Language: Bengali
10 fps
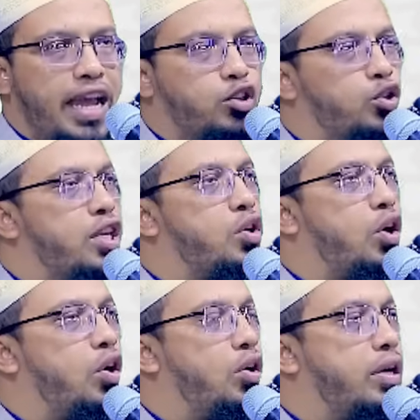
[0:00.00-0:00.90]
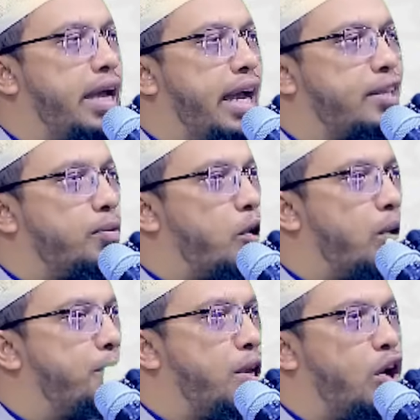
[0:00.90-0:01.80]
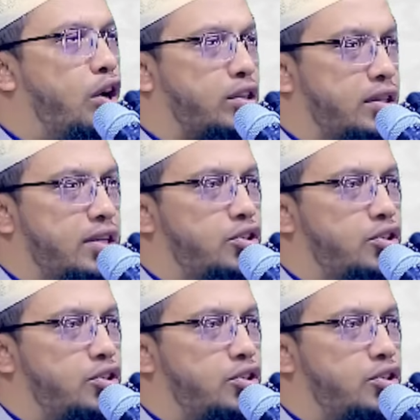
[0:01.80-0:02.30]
এত দীর্ঘ এত বড় বৃহৎ